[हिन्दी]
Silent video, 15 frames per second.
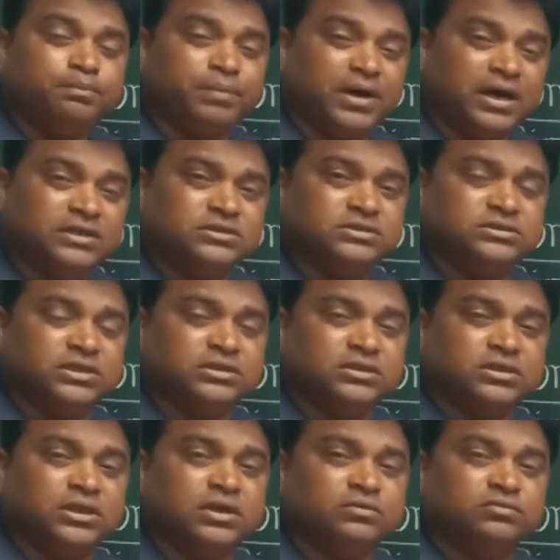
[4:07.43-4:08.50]
पांच जन
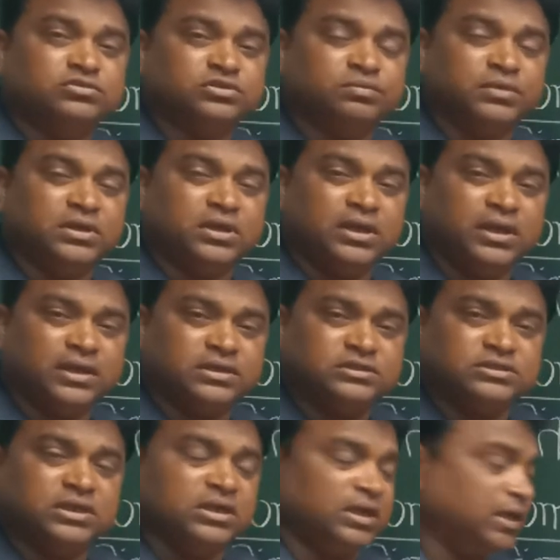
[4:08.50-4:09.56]
थे उसमें एक
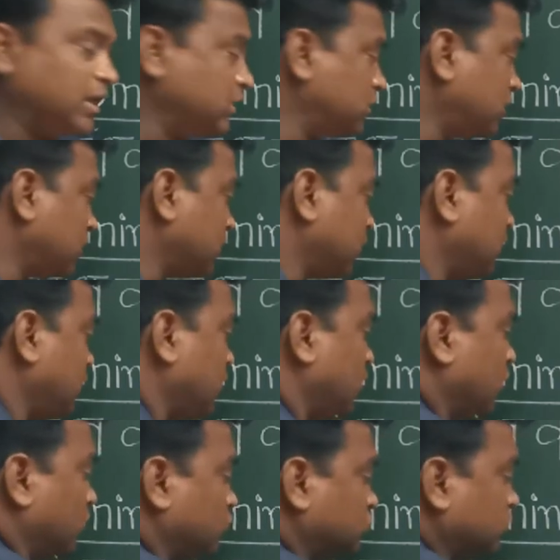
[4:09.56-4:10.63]
जन क्या था कि
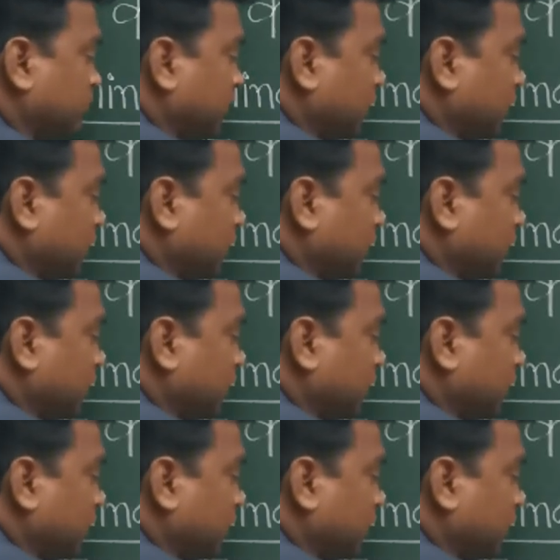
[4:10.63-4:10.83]
उसमें